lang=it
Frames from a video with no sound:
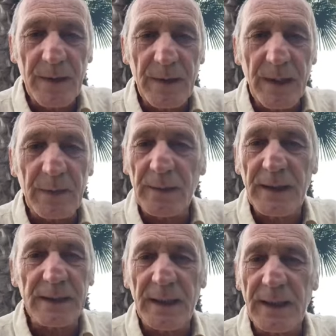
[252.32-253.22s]
è non
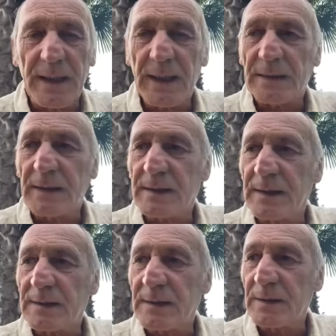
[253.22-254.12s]
cadere nella
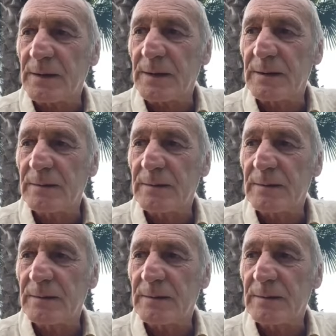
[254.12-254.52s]
tentazione